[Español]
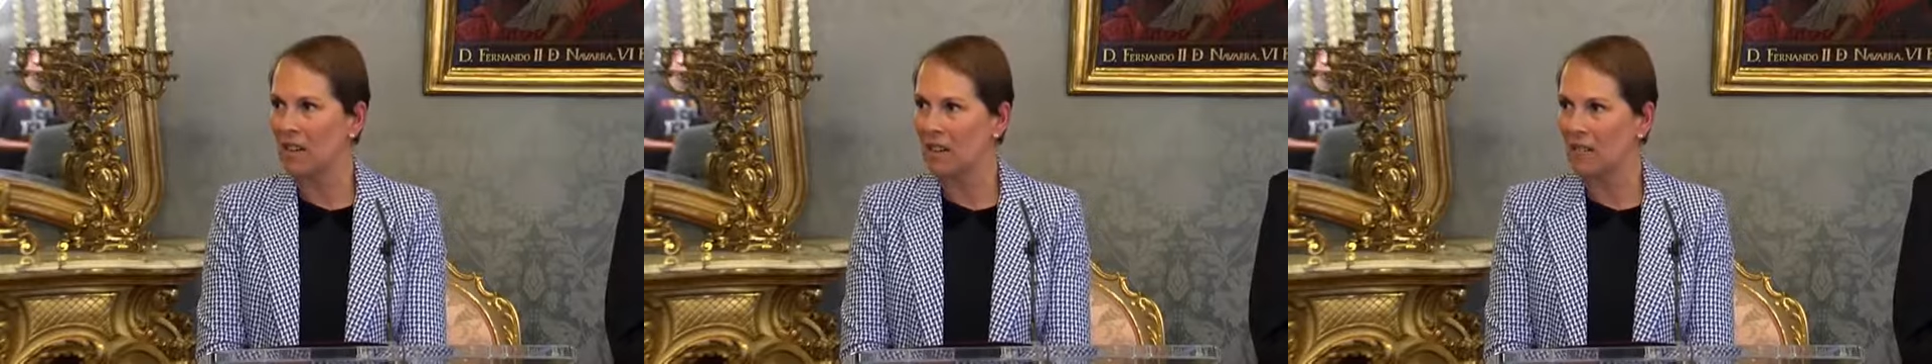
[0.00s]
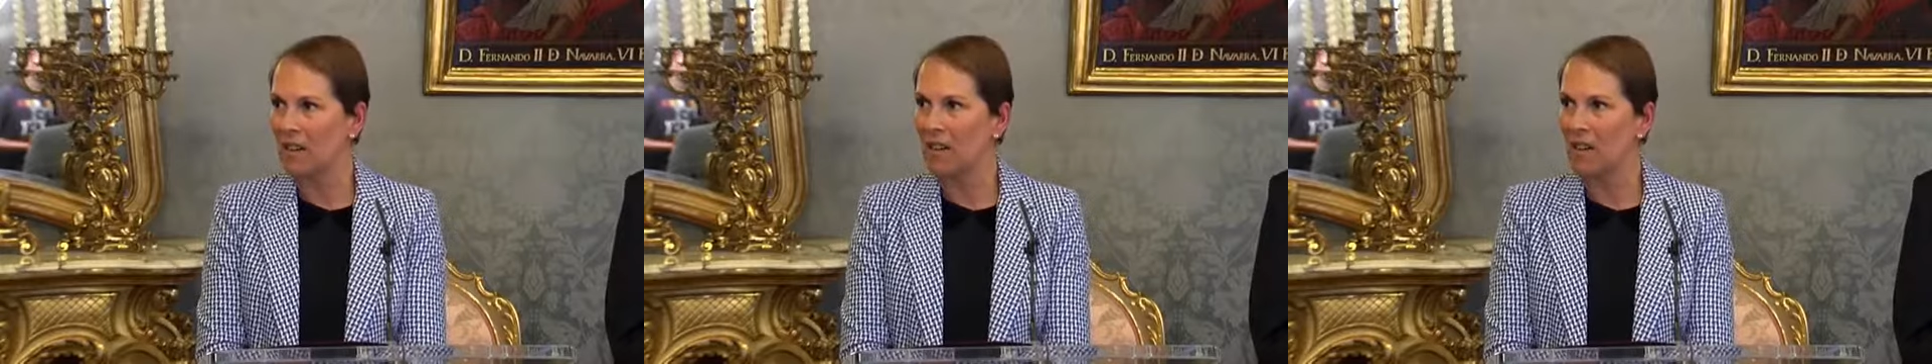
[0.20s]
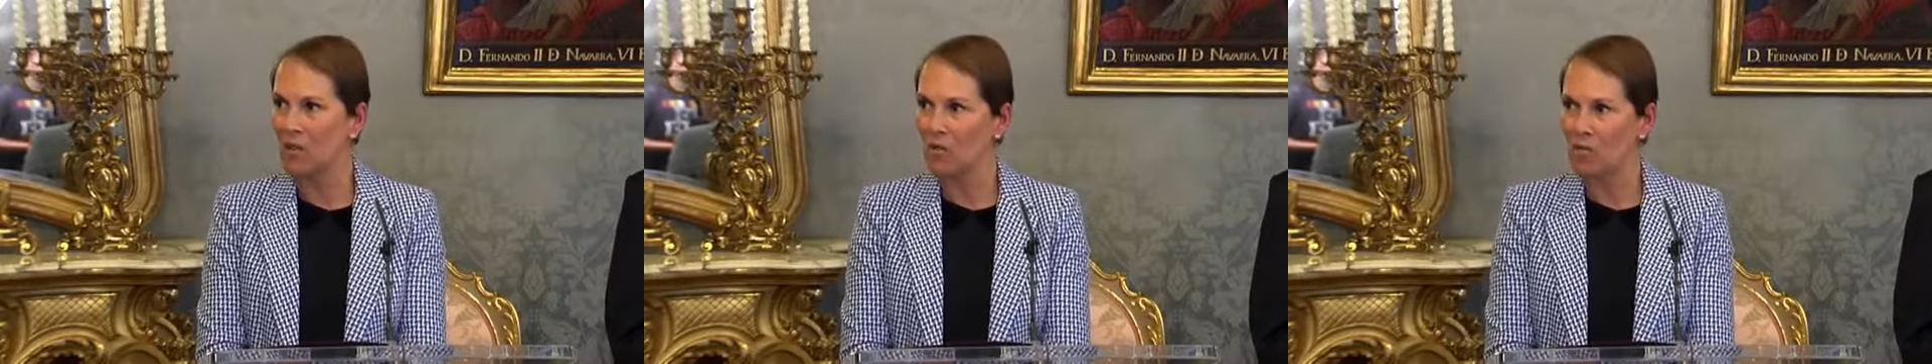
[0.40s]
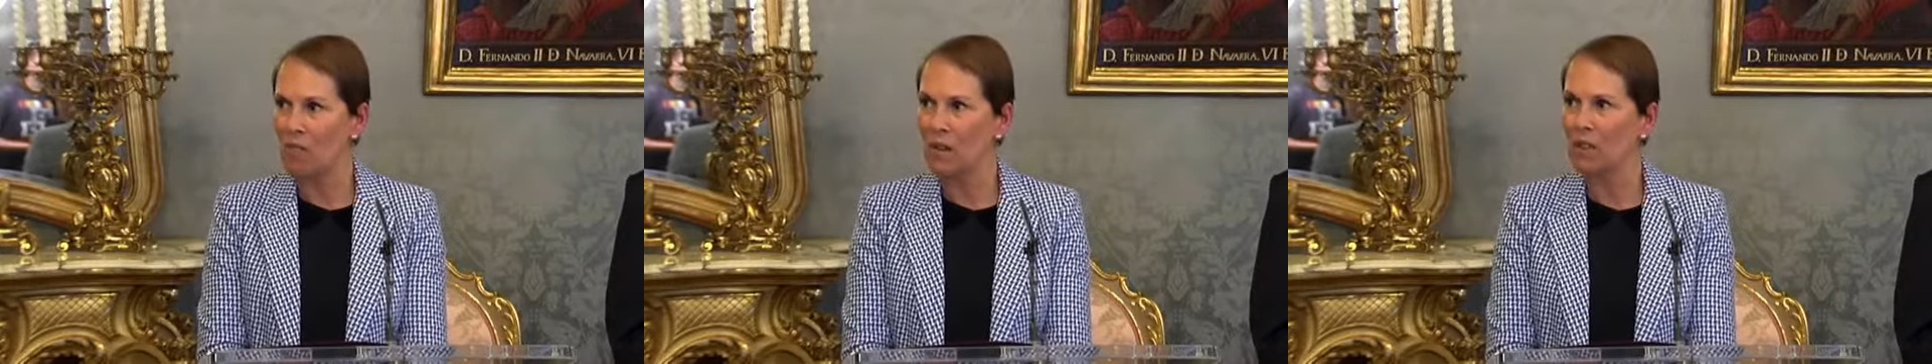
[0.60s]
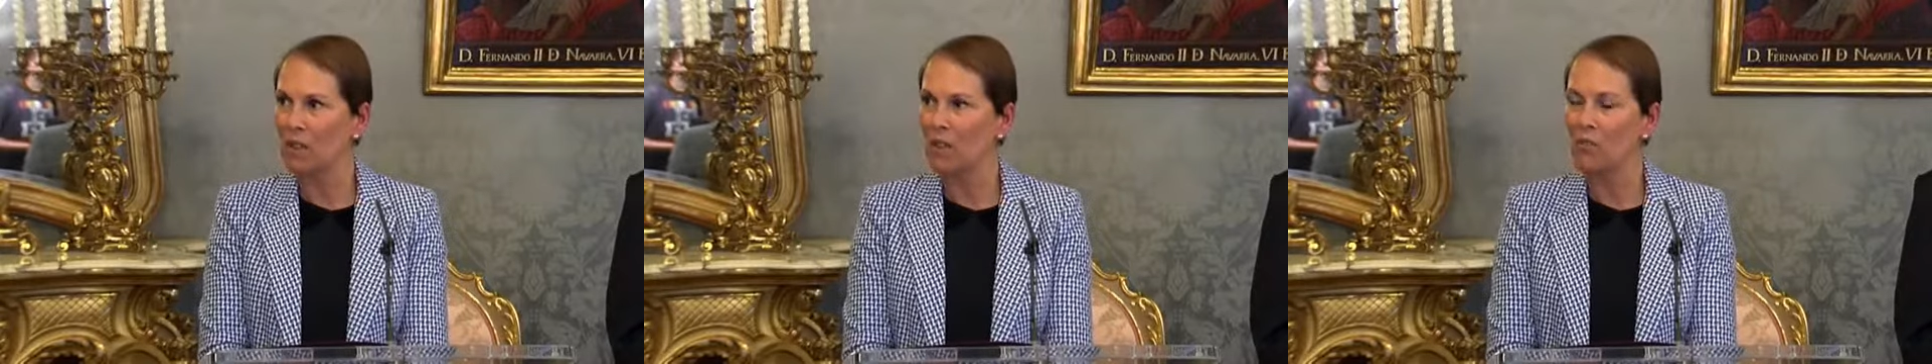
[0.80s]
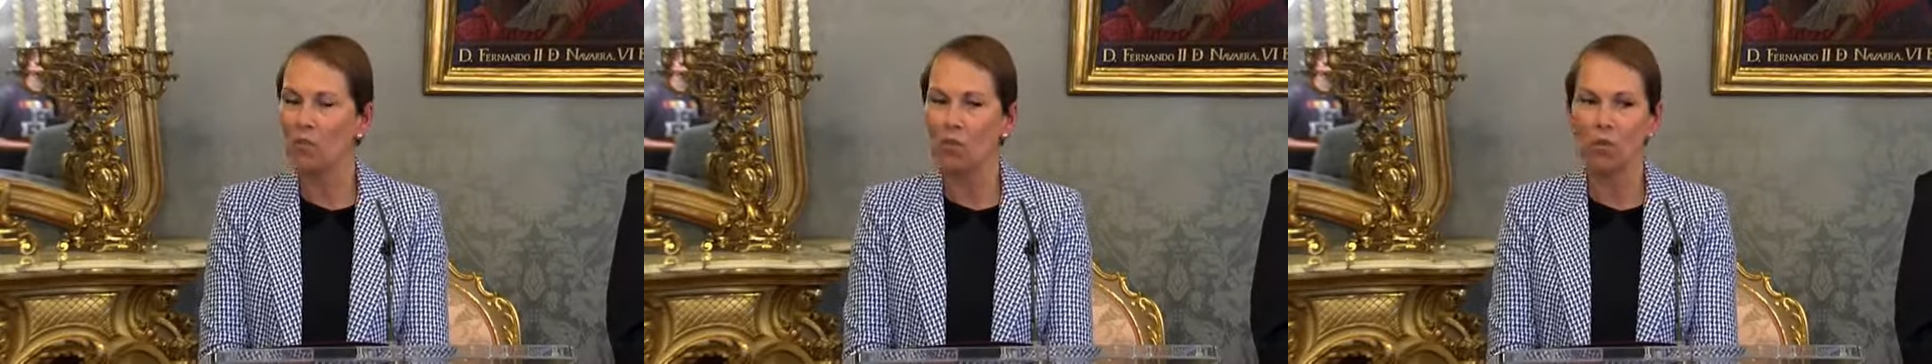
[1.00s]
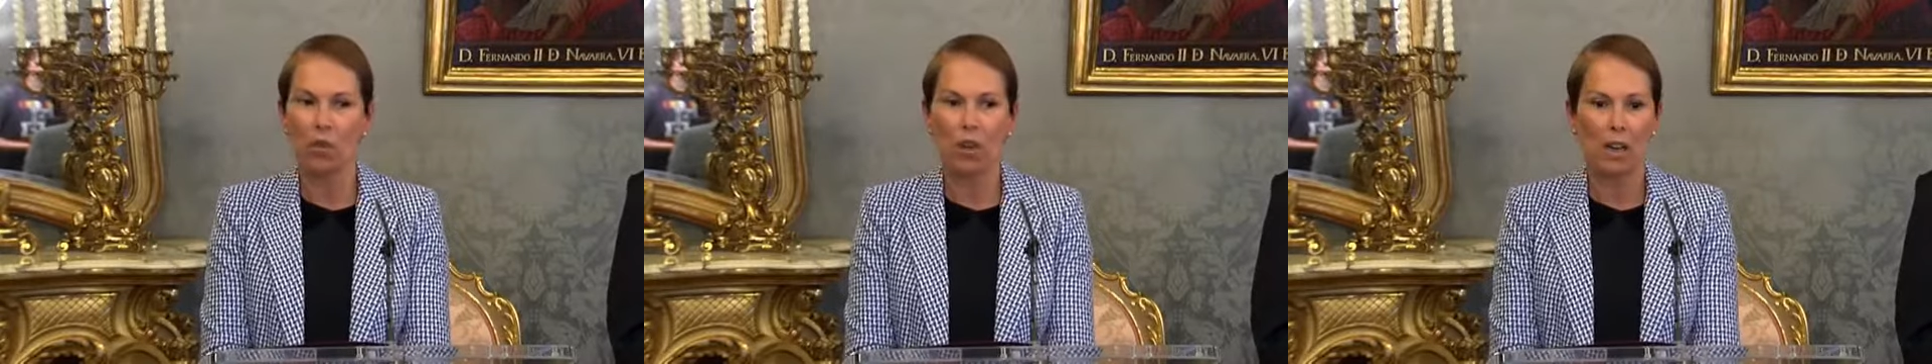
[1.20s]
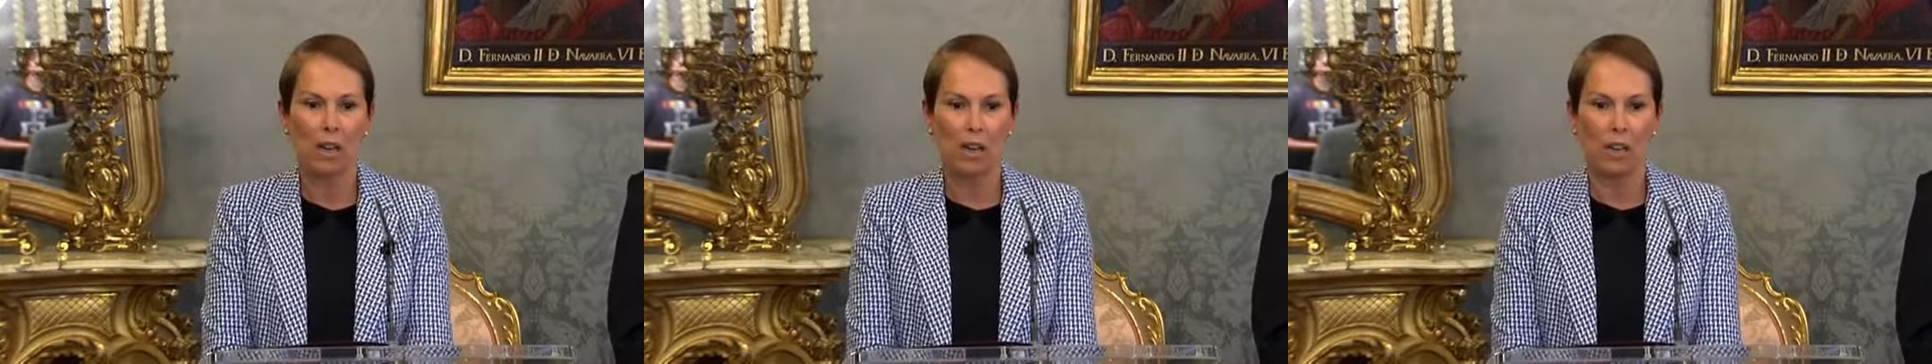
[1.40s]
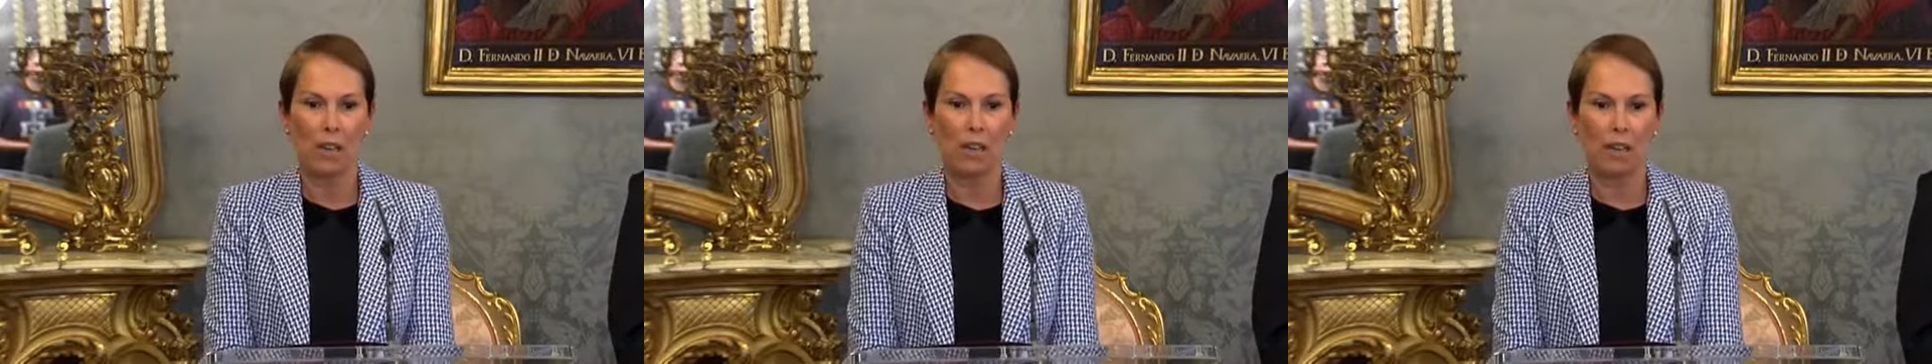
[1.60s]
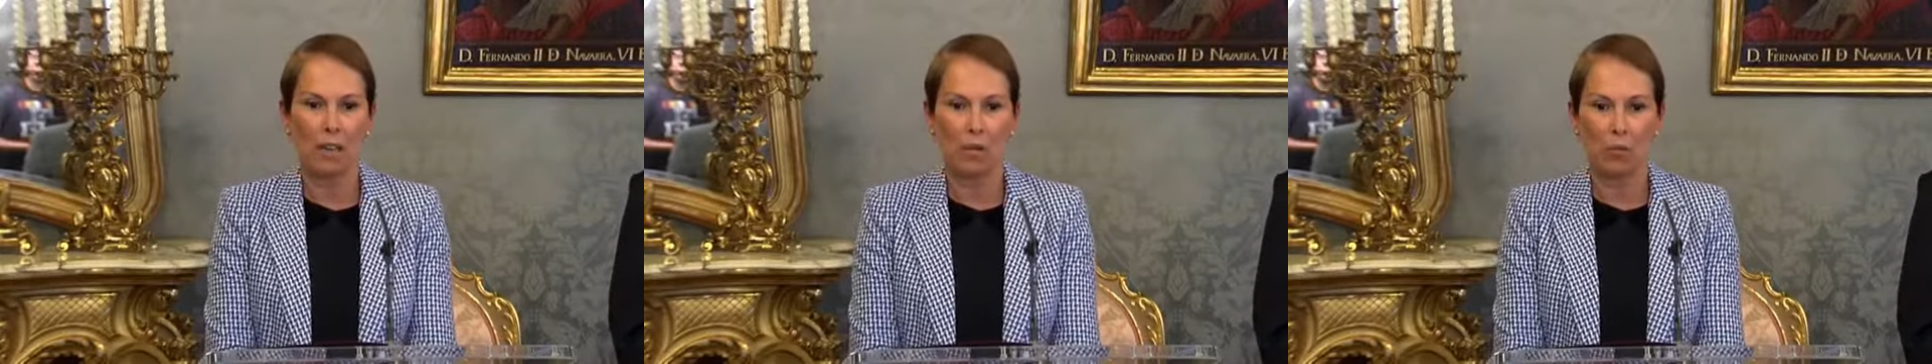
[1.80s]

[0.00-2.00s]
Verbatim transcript: Navarra compartimos eh,